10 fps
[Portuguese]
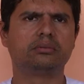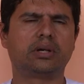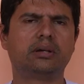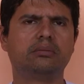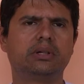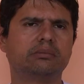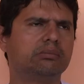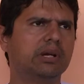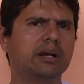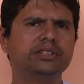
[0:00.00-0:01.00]
eh, uma
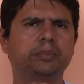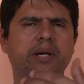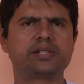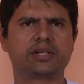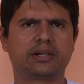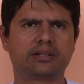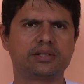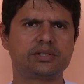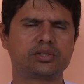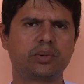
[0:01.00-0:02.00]
grande parcela
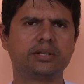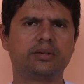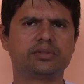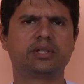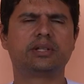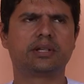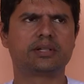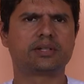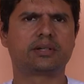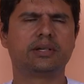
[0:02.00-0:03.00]
desses quadrinhos, citei
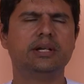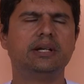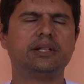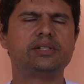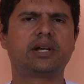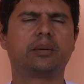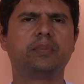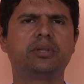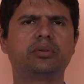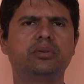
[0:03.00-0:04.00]
nessa, nesse
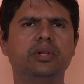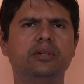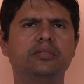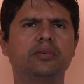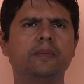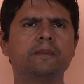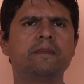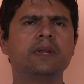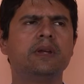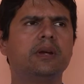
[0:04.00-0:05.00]
capítulo do livro,
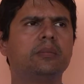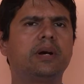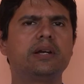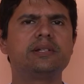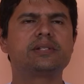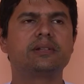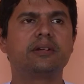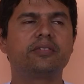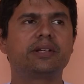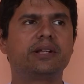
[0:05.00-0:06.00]
mas
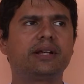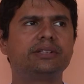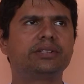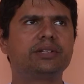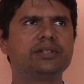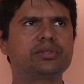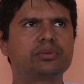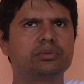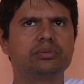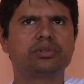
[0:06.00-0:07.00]
na verdade
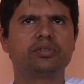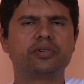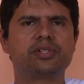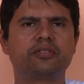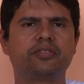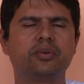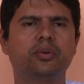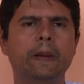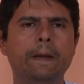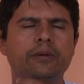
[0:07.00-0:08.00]
isso, se você
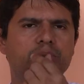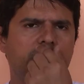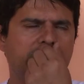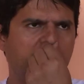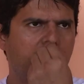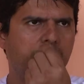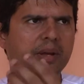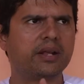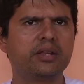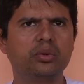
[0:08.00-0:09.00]
for juntar algum
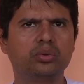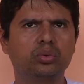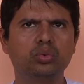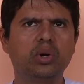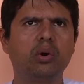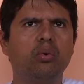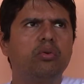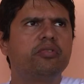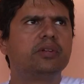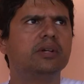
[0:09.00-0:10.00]
período, nunca
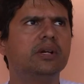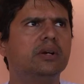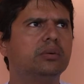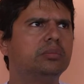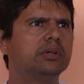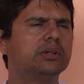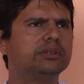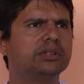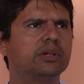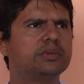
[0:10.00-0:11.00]
houve uma,
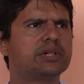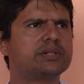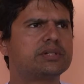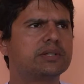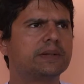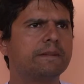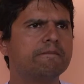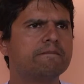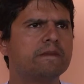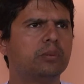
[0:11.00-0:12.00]
digamos assim,
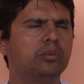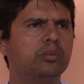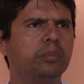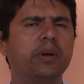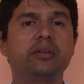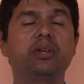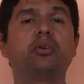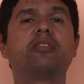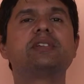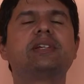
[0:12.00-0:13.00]
um, um período que
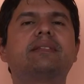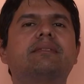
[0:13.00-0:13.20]
houvesse